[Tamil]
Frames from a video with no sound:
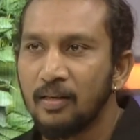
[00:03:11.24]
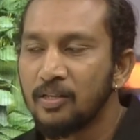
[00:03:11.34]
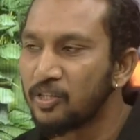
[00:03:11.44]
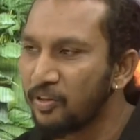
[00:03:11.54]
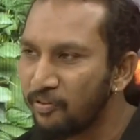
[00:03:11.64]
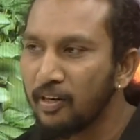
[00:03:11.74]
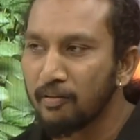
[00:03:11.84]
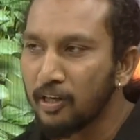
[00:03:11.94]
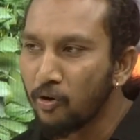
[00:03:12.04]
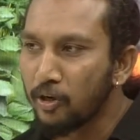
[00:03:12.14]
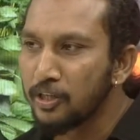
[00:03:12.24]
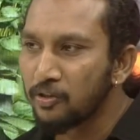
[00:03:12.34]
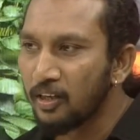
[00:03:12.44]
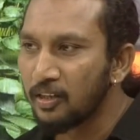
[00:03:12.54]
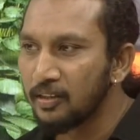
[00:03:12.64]
ஸ்டிஃபின வினோரின்னு
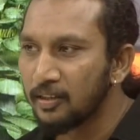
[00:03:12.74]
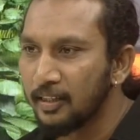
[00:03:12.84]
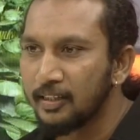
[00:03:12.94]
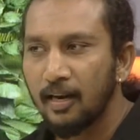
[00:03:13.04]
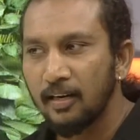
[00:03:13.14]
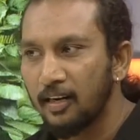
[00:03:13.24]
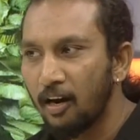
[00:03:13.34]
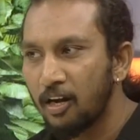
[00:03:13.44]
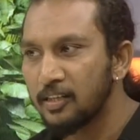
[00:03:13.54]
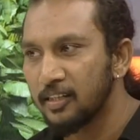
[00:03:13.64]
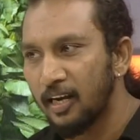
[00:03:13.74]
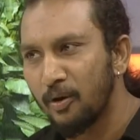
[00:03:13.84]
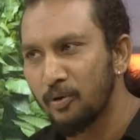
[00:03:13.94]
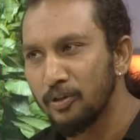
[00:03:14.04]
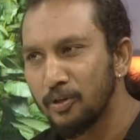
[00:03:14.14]
சொல்லிட்டு இட்டாலியன் ஆர்ஜே
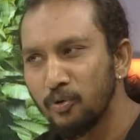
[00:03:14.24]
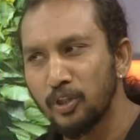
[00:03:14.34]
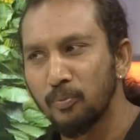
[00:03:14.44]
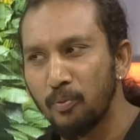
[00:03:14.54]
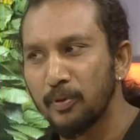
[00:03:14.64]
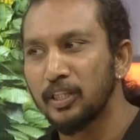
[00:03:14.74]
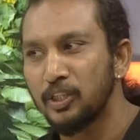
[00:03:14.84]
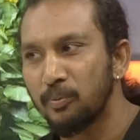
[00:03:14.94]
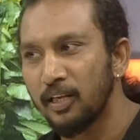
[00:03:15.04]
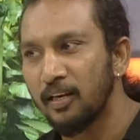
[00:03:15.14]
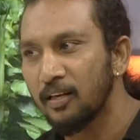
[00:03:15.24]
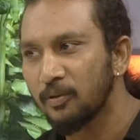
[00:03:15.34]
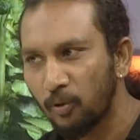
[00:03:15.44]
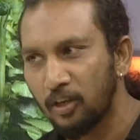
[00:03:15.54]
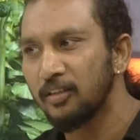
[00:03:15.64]
அவர் வந்து நூற்றி முப்பத்தஞ்சு மணி
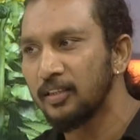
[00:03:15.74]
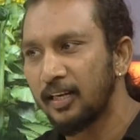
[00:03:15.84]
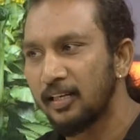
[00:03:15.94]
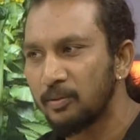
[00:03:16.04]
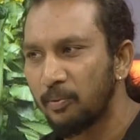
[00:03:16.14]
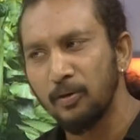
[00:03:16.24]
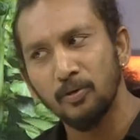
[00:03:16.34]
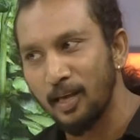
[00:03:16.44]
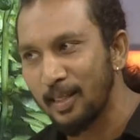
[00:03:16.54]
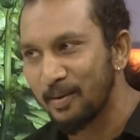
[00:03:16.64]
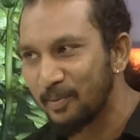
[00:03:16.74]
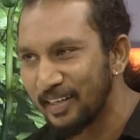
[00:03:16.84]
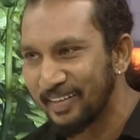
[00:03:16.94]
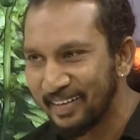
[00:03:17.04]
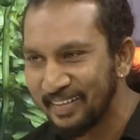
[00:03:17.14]
நேரம் தொடர்ந்து நிகழ்ச்சி பண்ணி ஒரு சாதனை
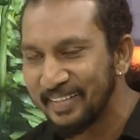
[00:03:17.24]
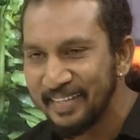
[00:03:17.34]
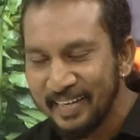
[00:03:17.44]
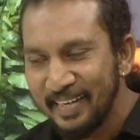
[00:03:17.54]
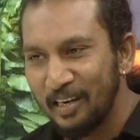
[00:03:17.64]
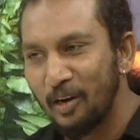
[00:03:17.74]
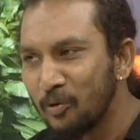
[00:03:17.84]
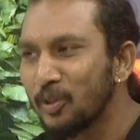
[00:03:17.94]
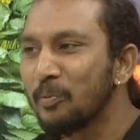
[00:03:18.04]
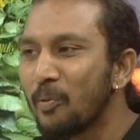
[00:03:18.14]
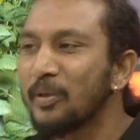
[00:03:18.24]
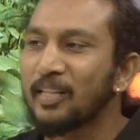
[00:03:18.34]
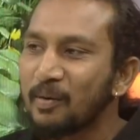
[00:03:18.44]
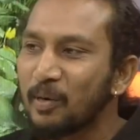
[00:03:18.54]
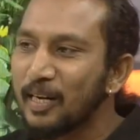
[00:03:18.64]
பண்ணியிருக்காரு நான் நூற்றி
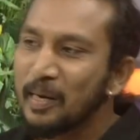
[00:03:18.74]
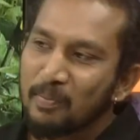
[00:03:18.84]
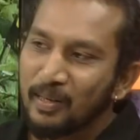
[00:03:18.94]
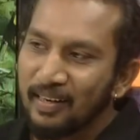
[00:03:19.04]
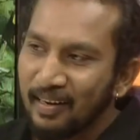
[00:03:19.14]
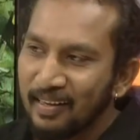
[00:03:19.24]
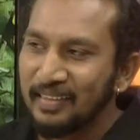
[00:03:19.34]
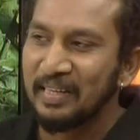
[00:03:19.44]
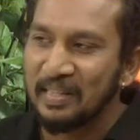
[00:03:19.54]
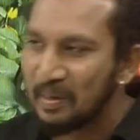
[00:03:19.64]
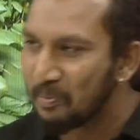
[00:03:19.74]
முப்பத்தாறு மணி நேரம் பண்ணினாலே அந்த சாதனையை